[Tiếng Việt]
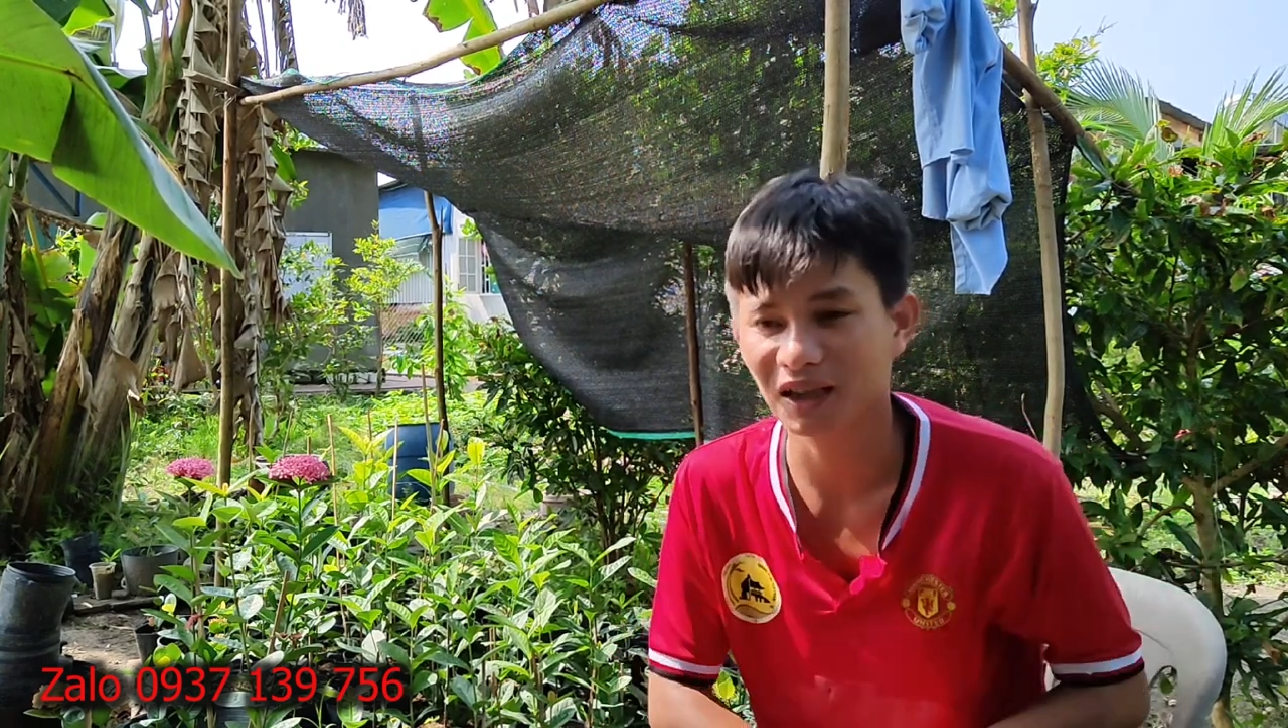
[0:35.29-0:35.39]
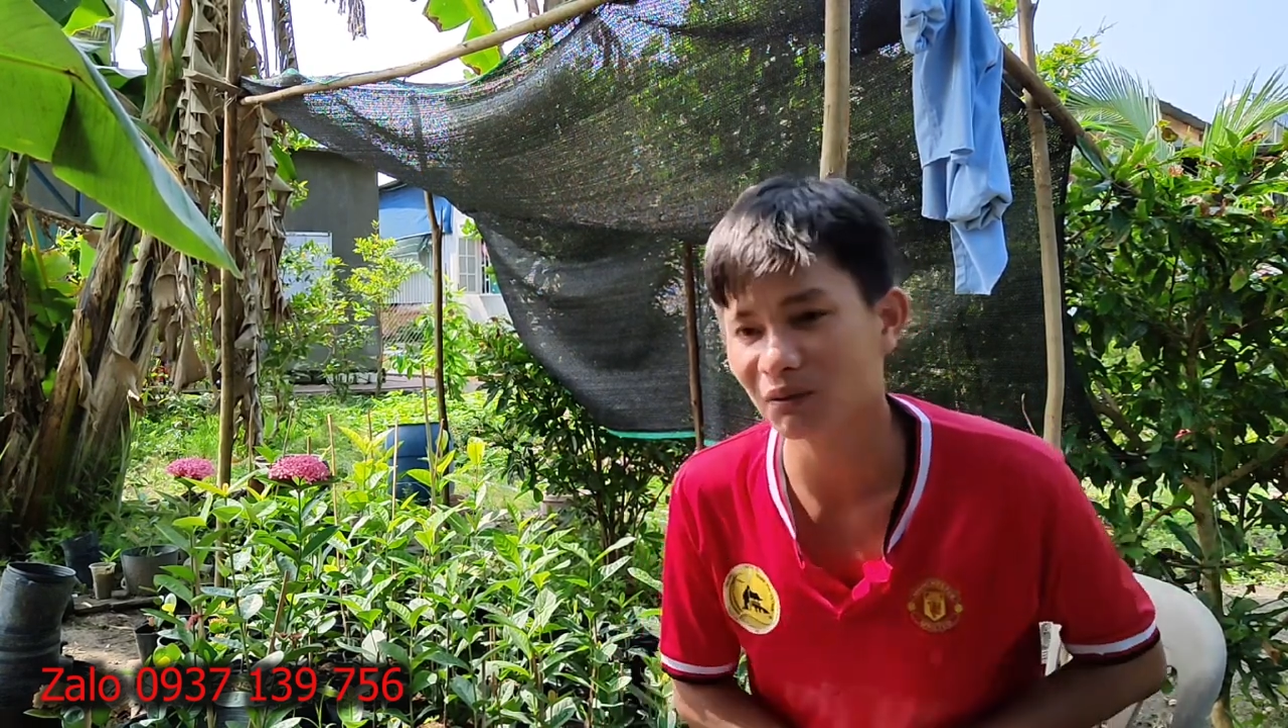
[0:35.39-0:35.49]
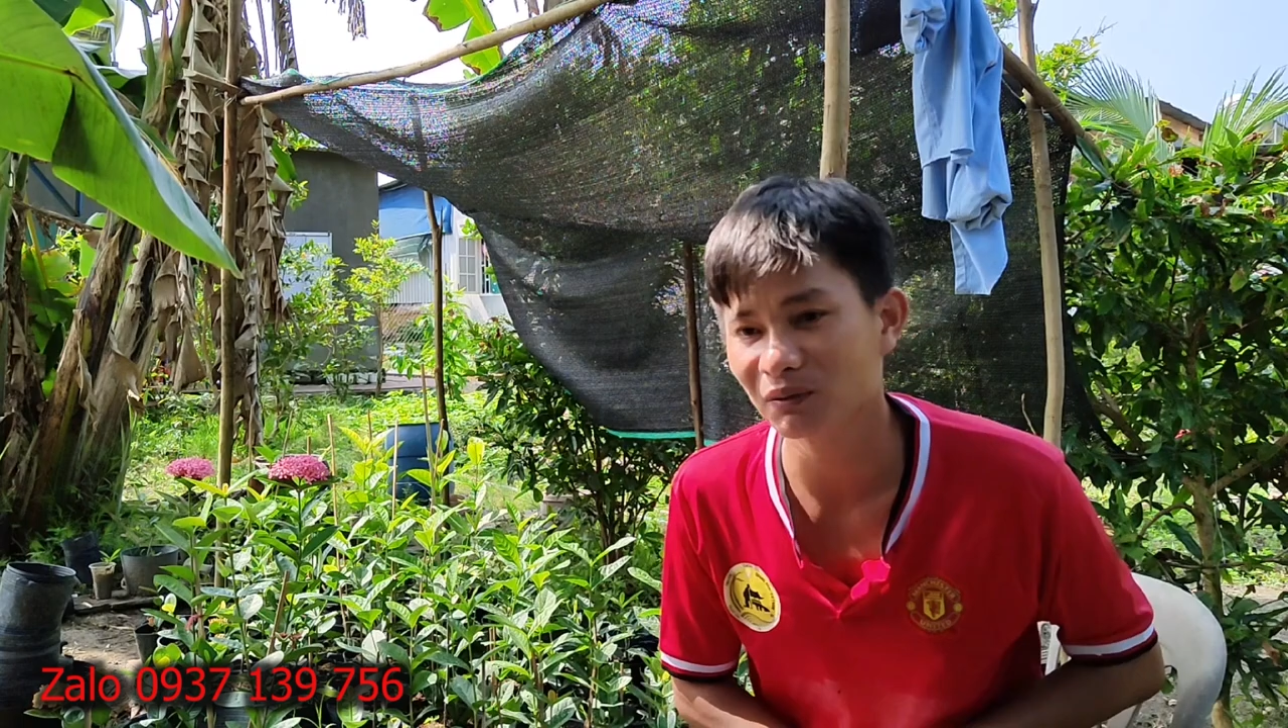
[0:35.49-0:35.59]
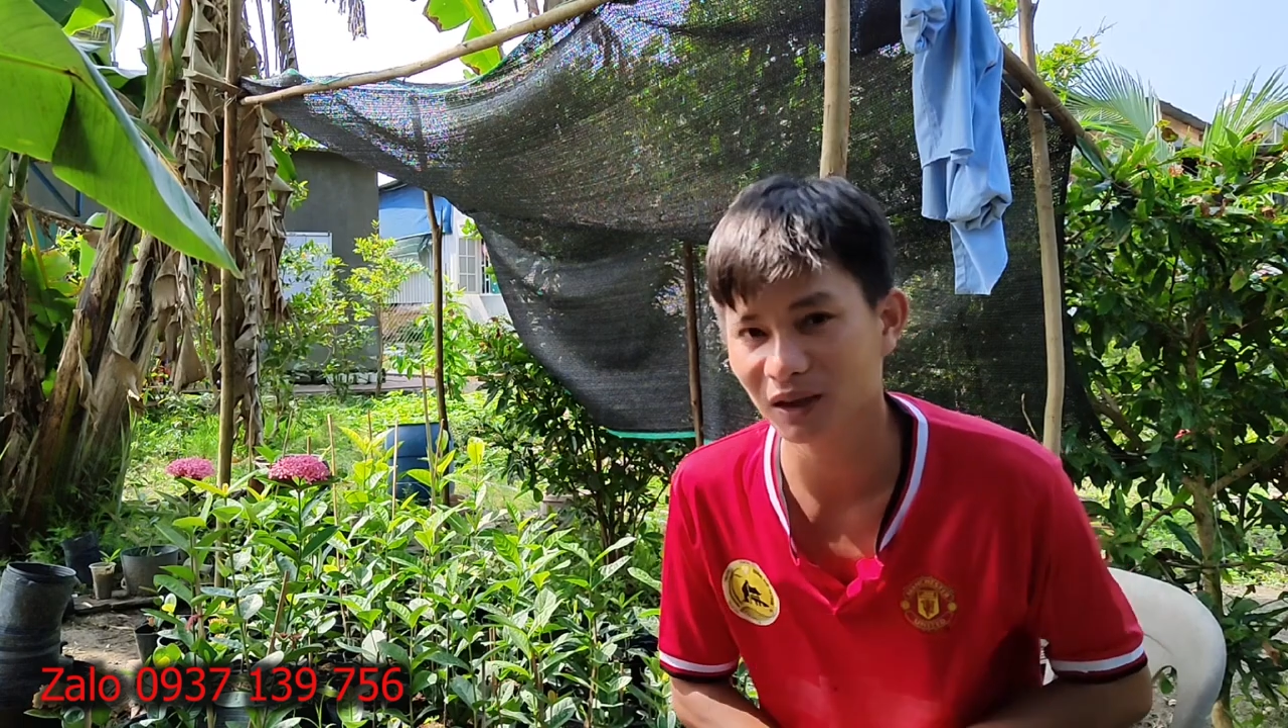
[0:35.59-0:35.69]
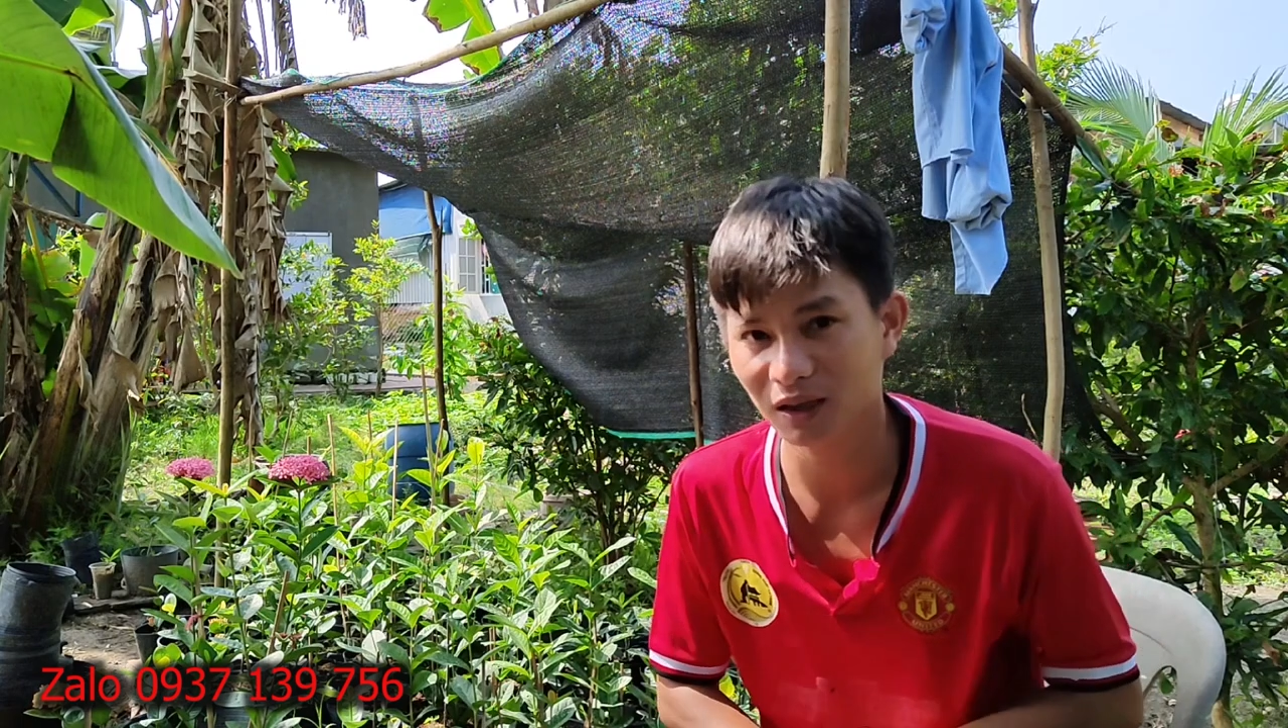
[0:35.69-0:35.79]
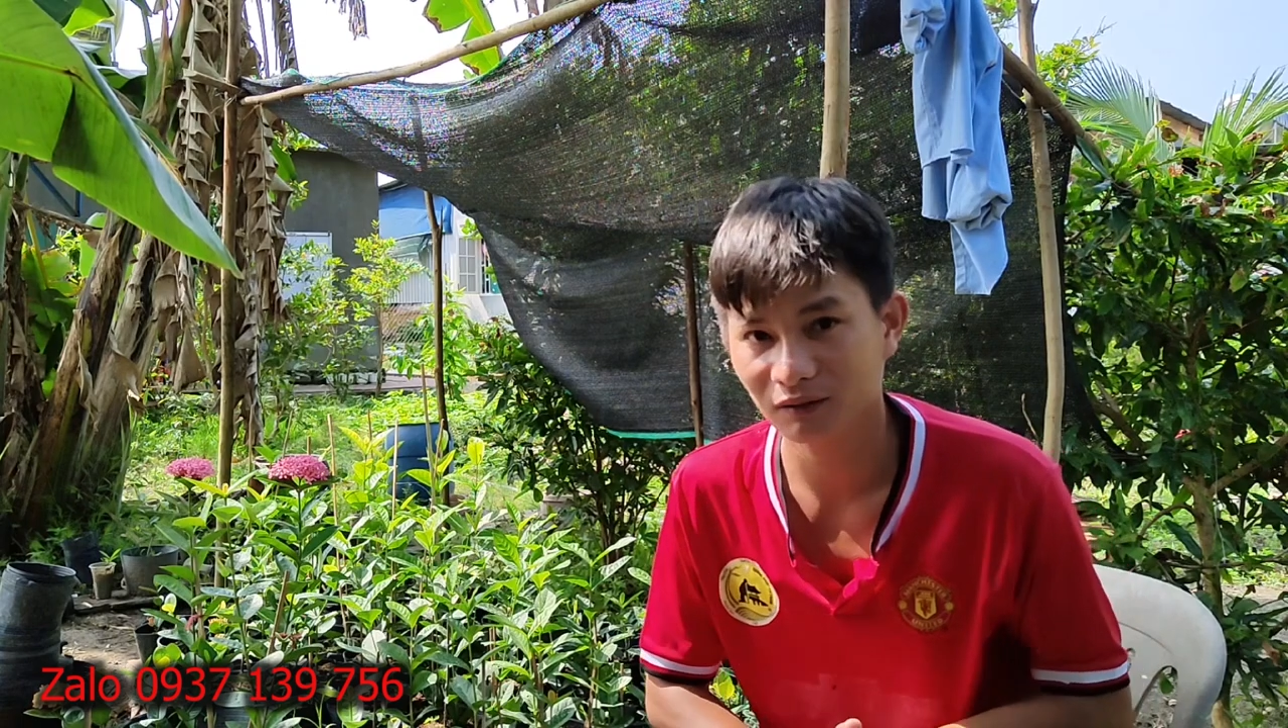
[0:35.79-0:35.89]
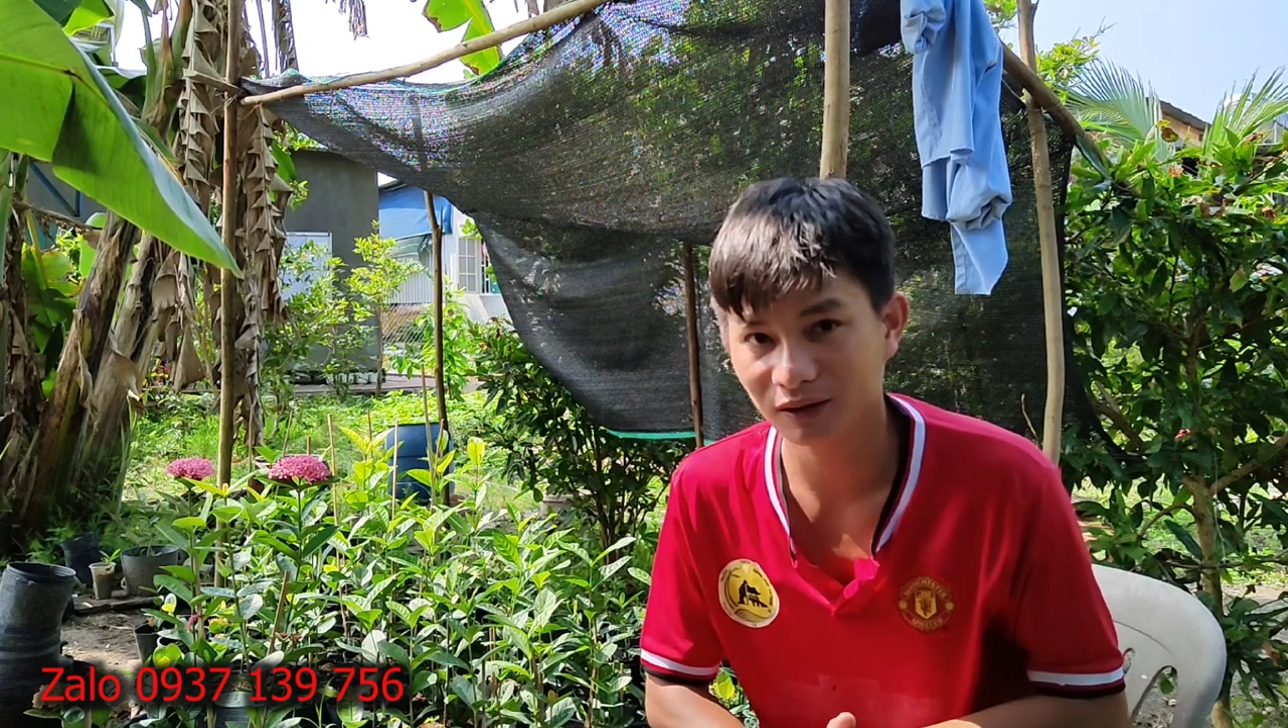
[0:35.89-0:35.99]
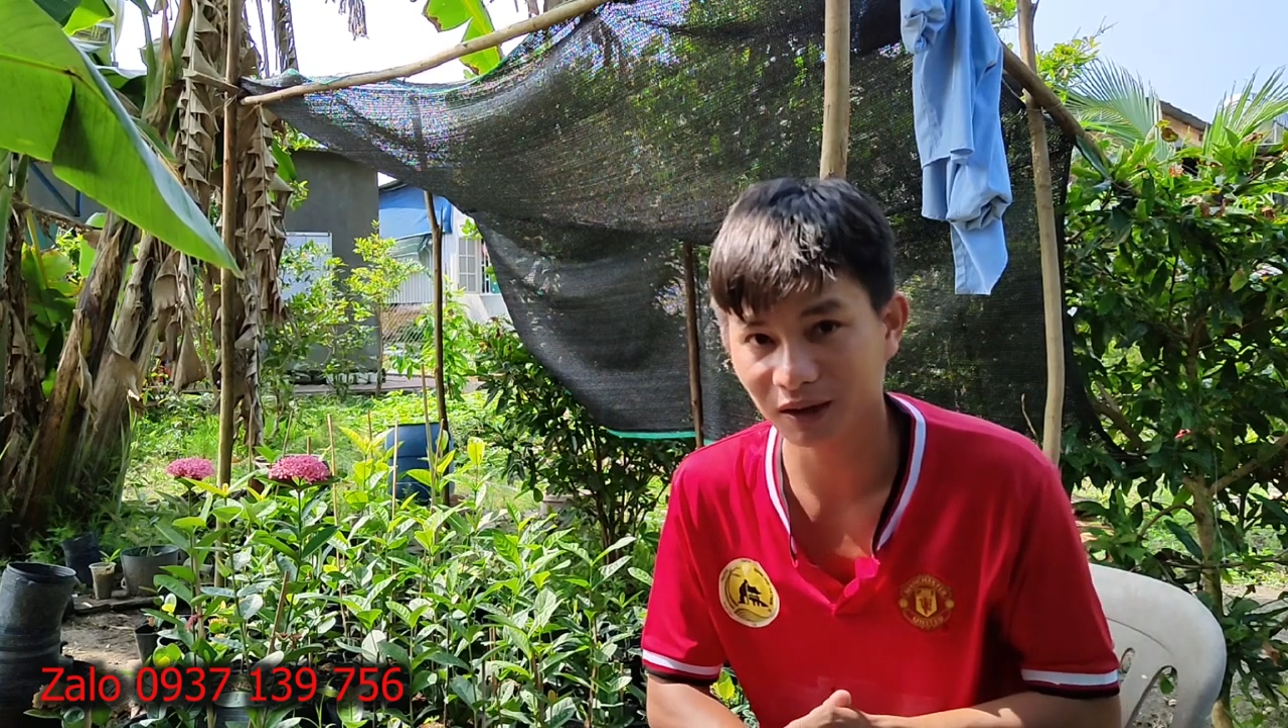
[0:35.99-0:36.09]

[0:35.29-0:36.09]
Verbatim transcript: những cây giống